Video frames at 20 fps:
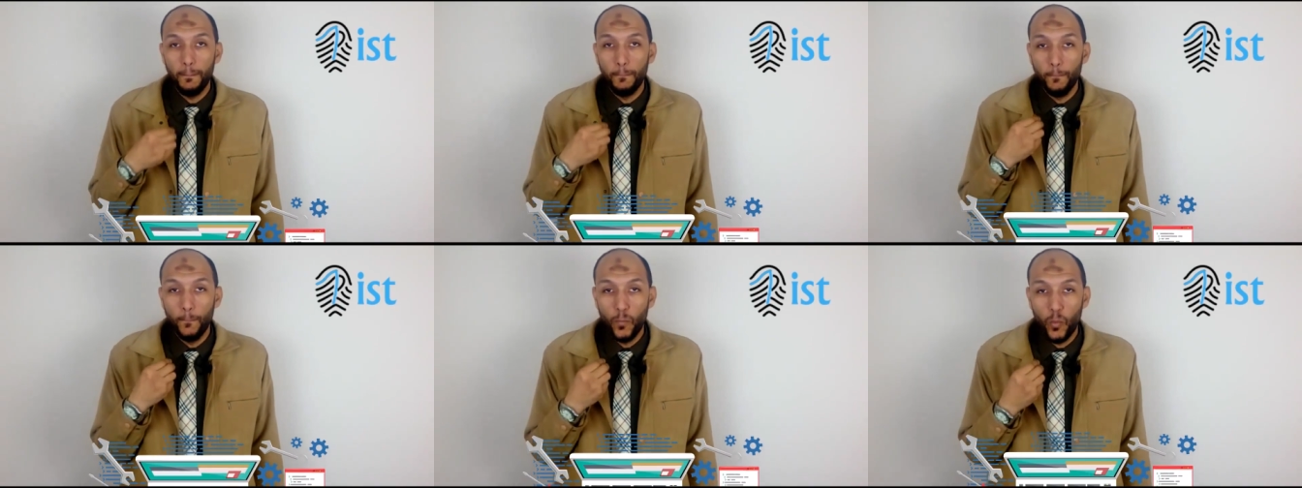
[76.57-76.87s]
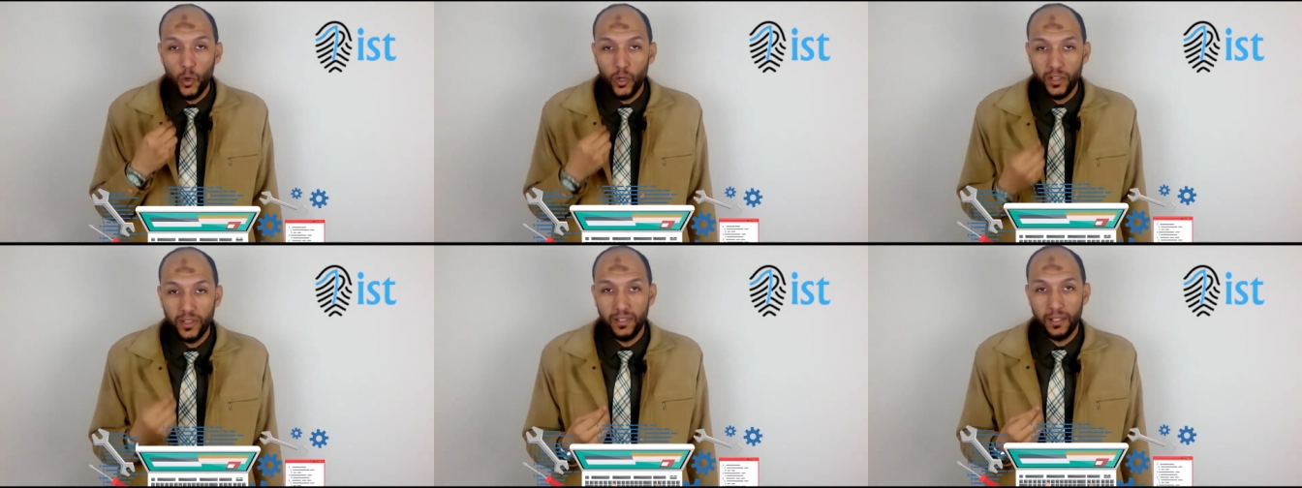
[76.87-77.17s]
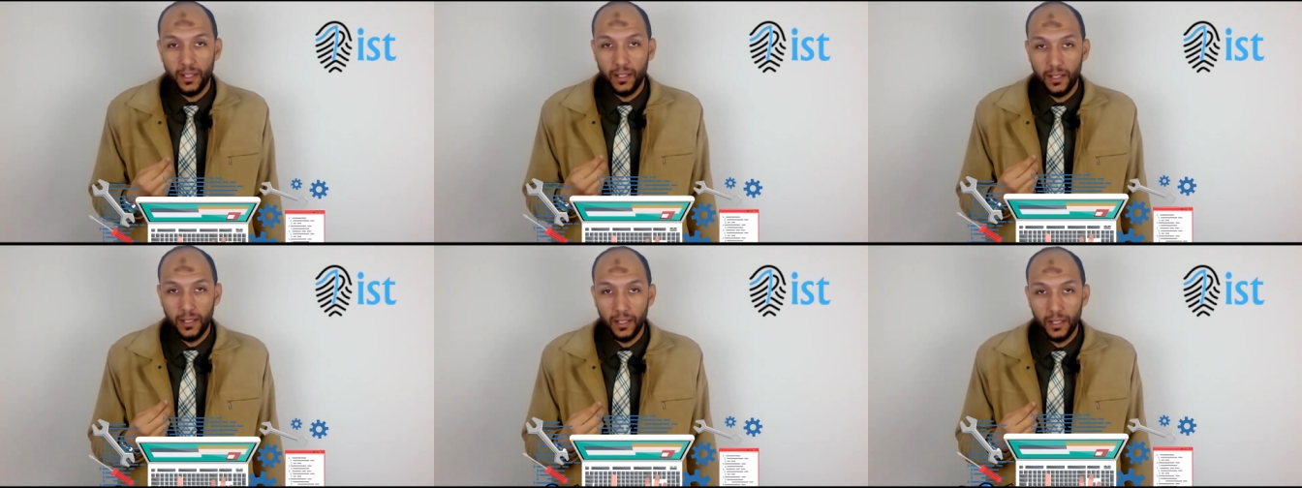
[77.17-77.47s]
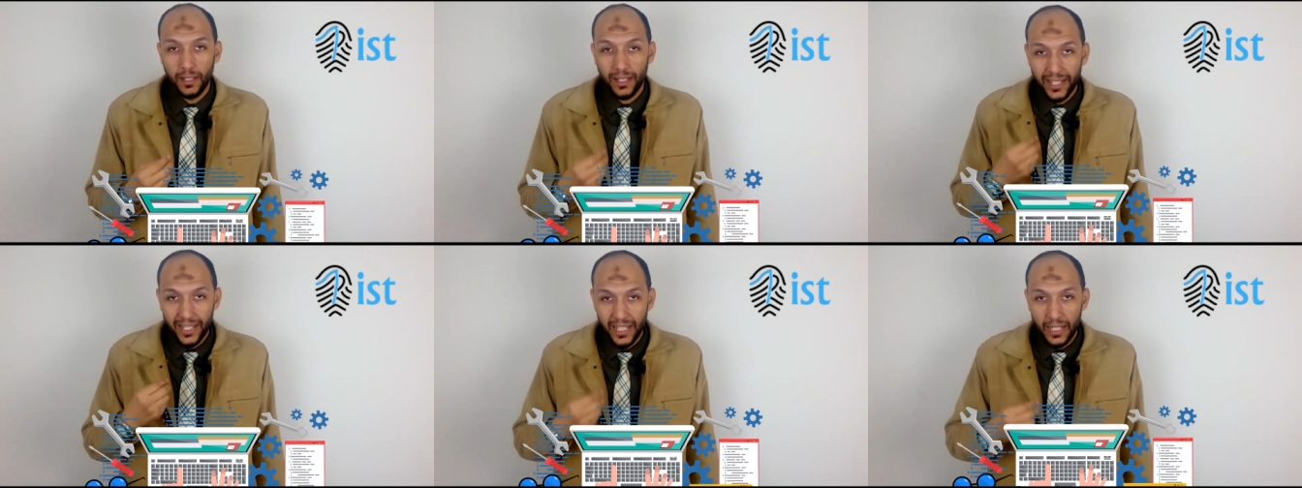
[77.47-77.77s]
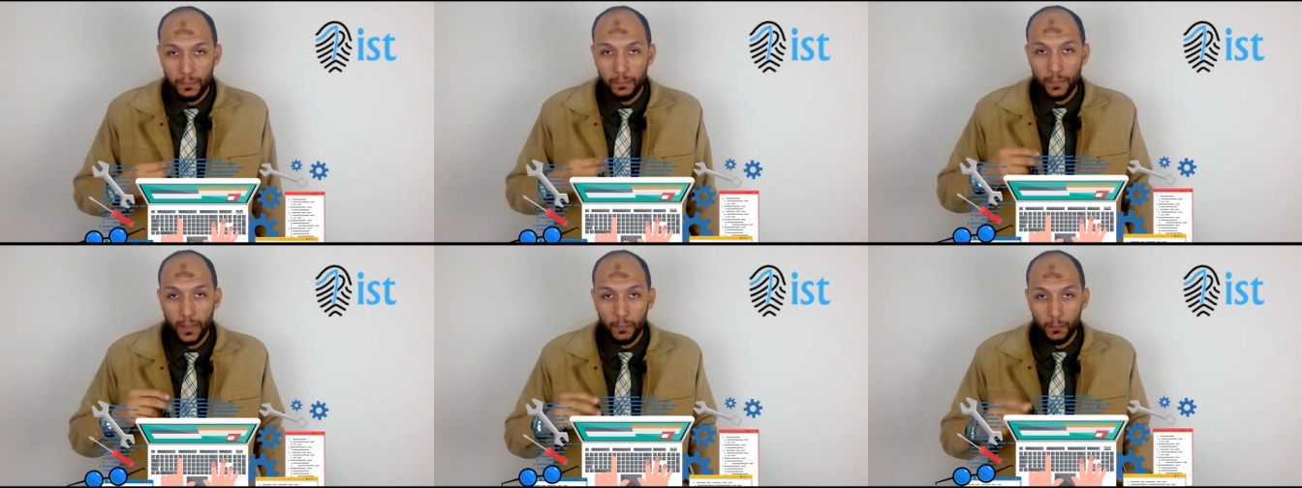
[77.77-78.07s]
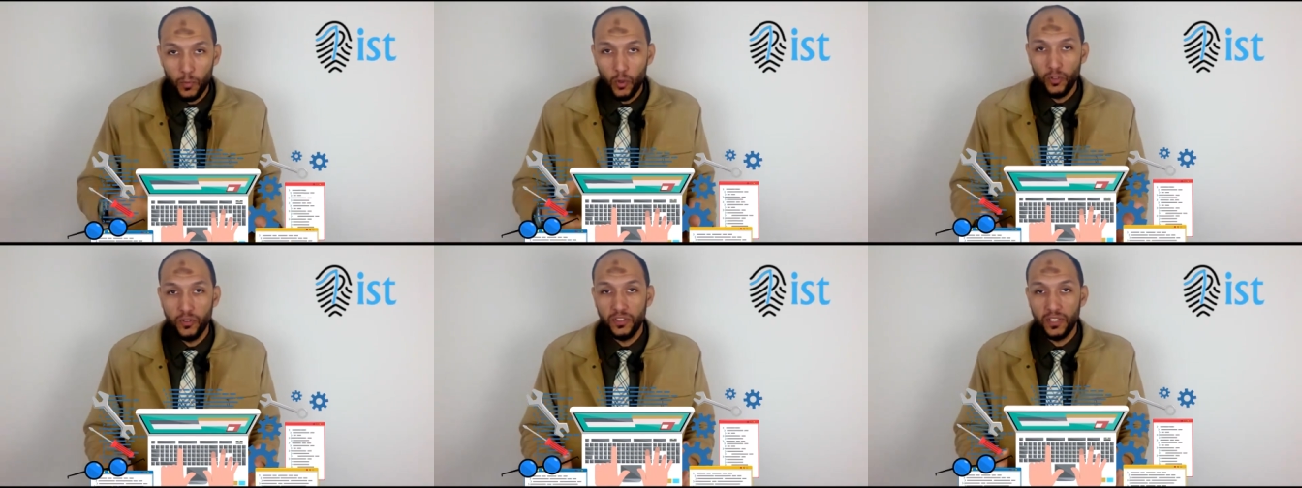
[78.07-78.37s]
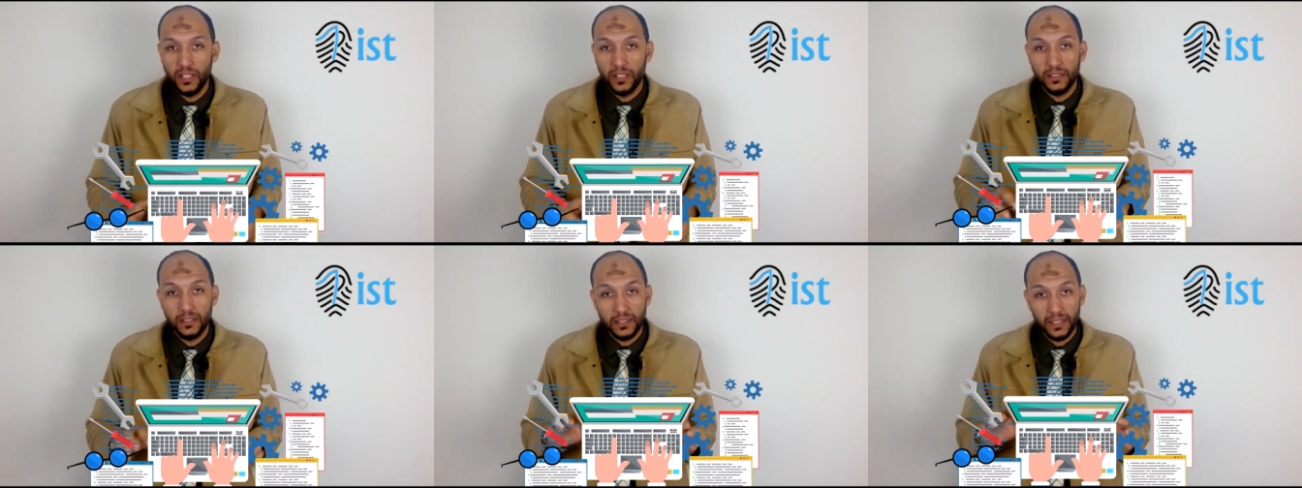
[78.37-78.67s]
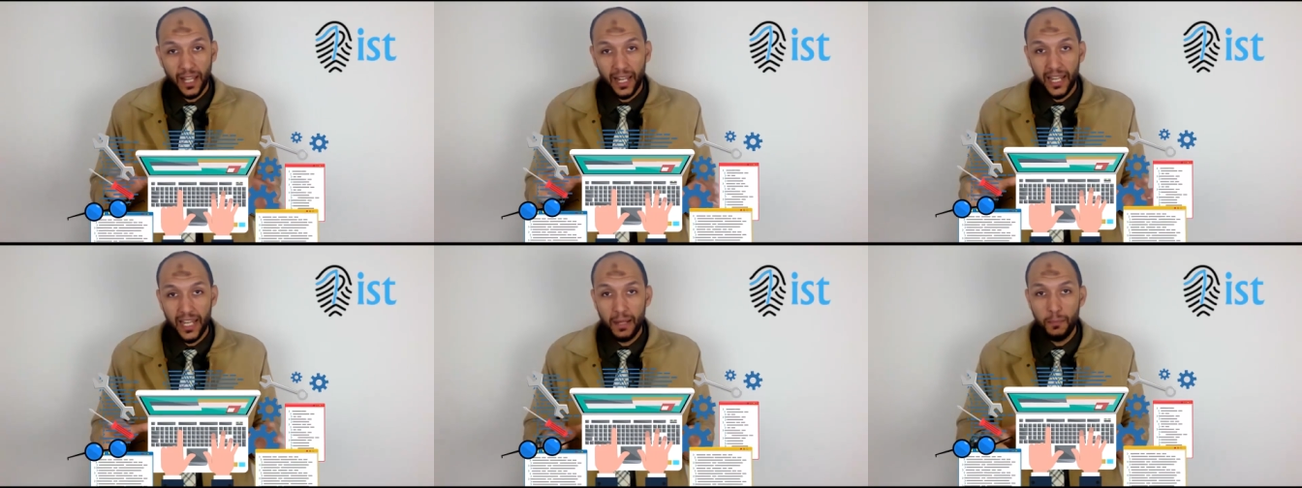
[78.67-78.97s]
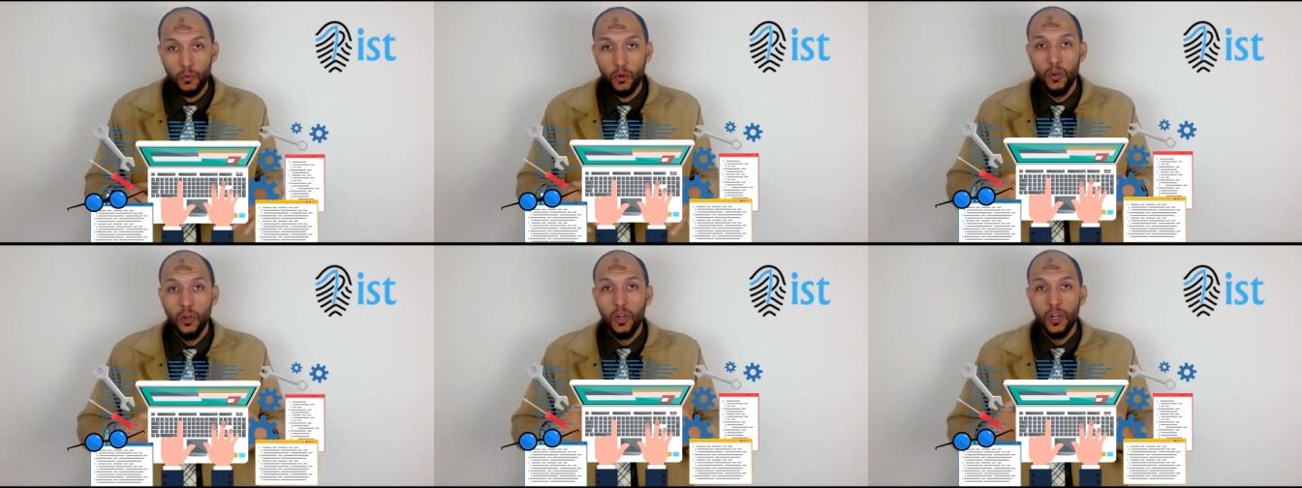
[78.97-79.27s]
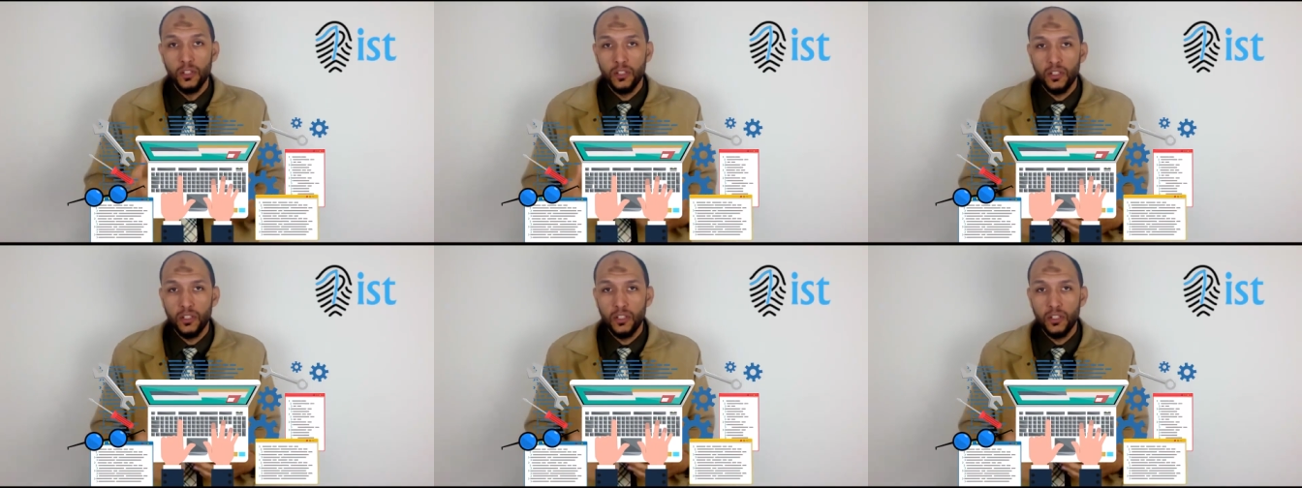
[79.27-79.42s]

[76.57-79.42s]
منتج علم منتج تتعلمه